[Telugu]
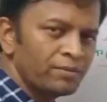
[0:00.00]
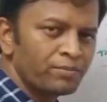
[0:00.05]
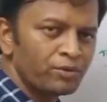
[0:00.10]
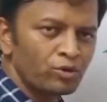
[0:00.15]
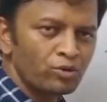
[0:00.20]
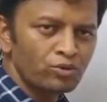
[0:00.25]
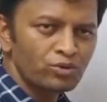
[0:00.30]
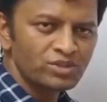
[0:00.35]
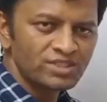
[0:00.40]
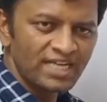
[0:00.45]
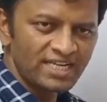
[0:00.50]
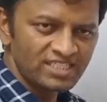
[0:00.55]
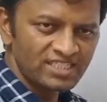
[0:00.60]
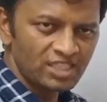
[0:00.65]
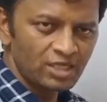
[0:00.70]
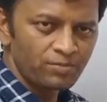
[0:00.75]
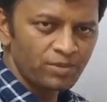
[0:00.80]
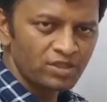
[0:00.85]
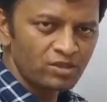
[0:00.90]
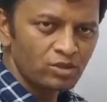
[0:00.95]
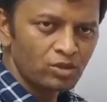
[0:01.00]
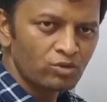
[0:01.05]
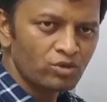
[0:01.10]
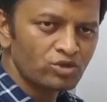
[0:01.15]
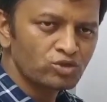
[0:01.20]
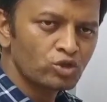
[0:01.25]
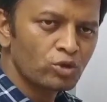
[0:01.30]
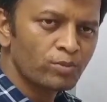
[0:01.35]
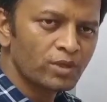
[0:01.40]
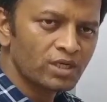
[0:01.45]
మనం ఇప్పుడు శాస్త్రీయ
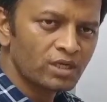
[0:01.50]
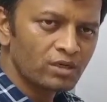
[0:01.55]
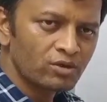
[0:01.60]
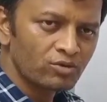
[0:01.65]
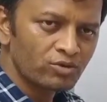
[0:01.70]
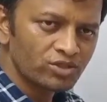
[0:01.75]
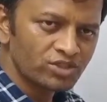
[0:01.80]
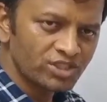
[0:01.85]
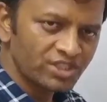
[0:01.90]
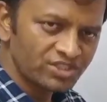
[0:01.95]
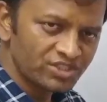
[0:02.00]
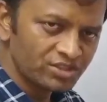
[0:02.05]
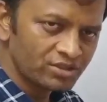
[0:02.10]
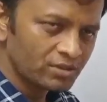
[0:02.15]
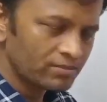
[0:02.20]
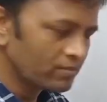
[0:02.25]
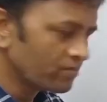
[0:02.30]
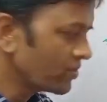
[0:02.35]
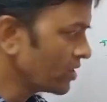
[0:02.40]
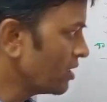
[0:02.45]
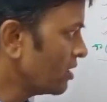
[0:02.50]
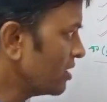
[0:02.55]
పద్ధతిలోని సోపానాల గురించి చర్చిద్దాం